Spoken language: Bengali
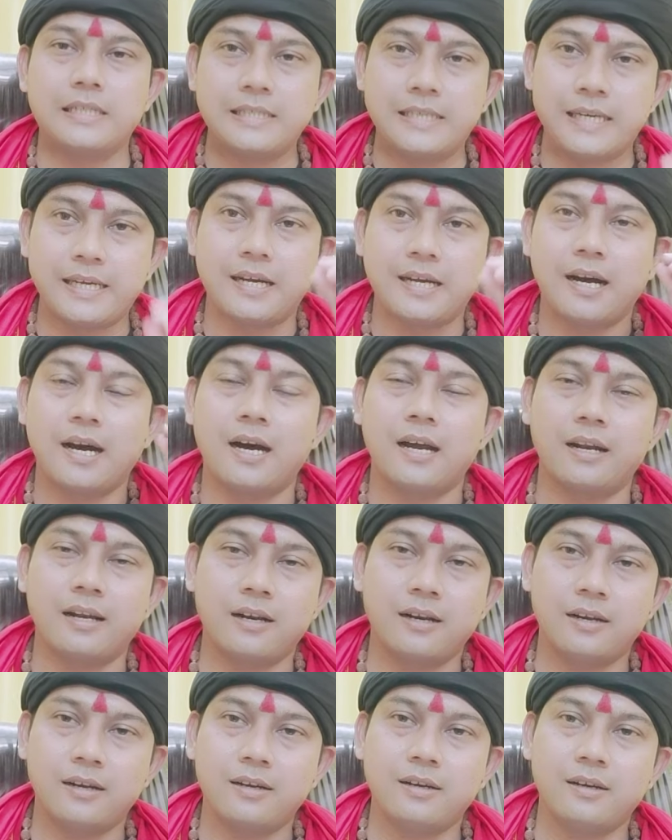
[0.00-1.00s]
সেই কার
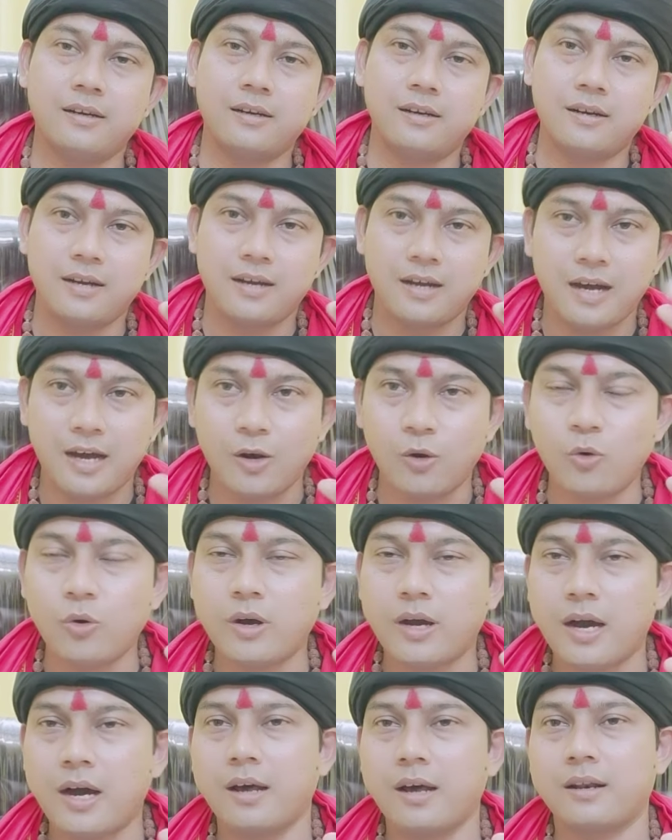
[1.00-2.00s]
কালো
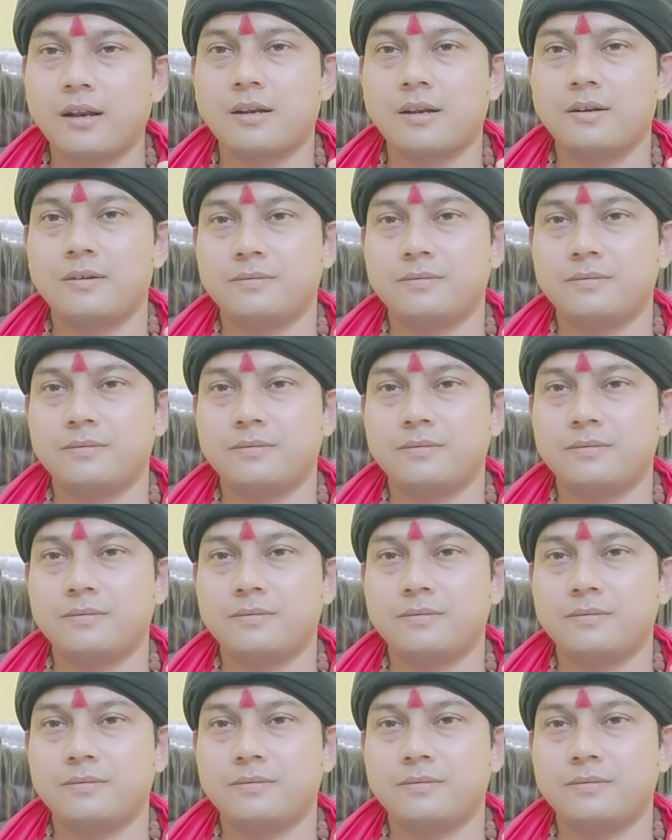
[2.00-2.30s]
কার